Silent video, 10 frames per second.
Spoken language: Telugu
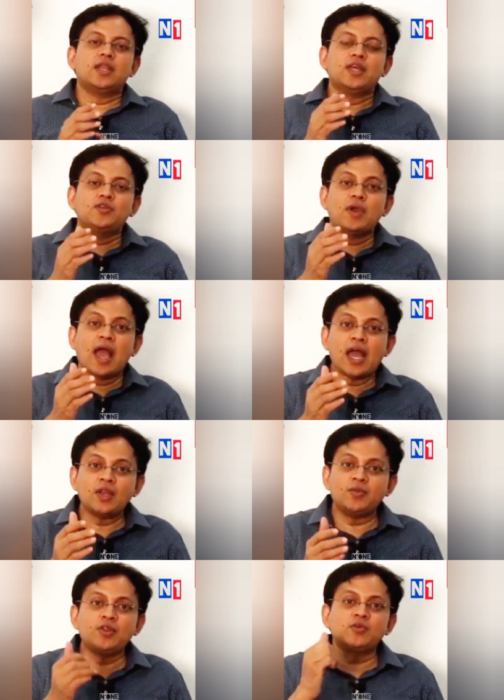లేదు
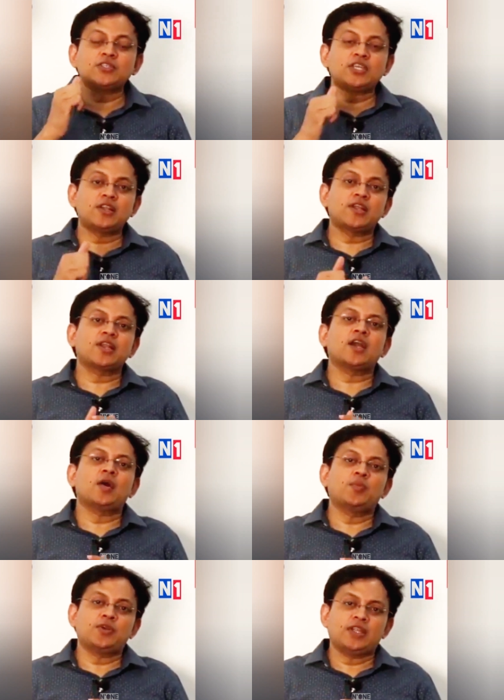ఆల్బినో చిల్డ్రన్గా
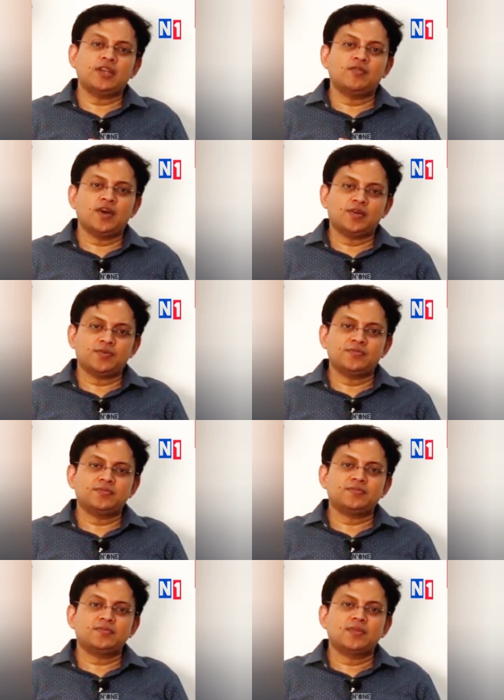పుట్టినవారు
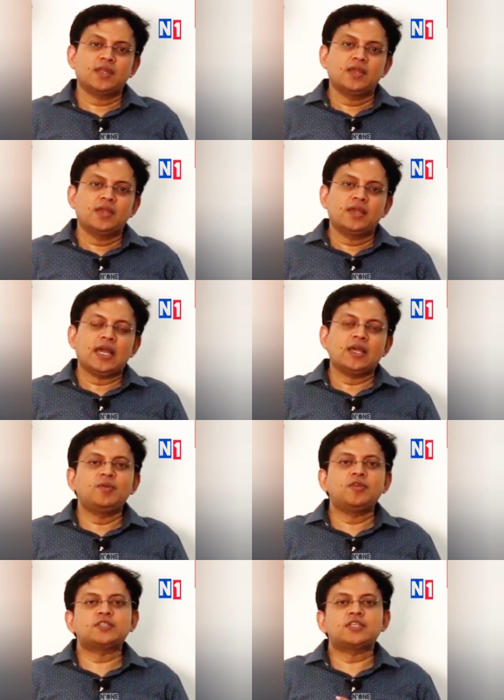
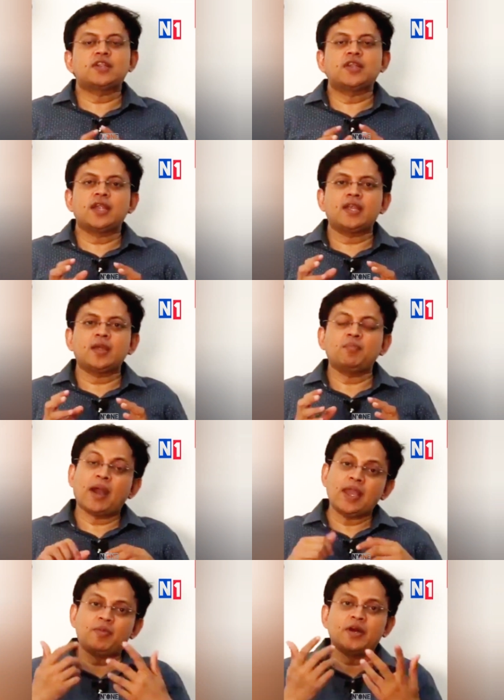ఆల్బినో చిల్డ్రన్ అంటే
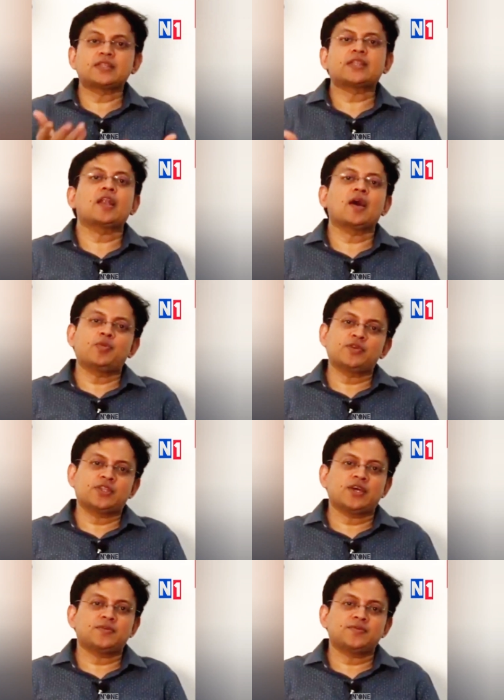బై బర్త్ అలా
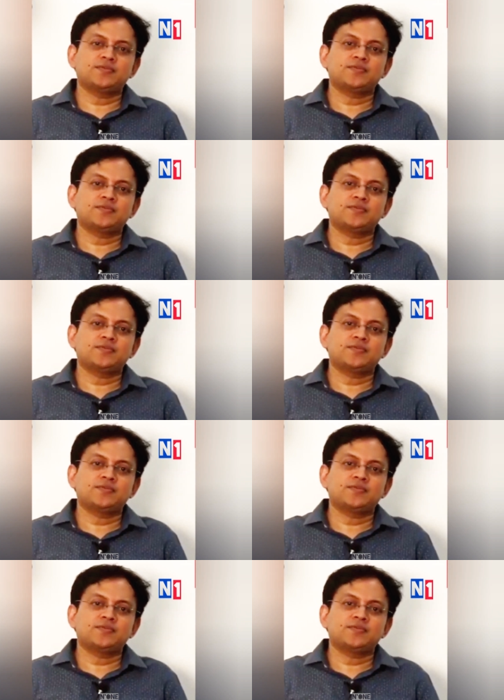పుడతారు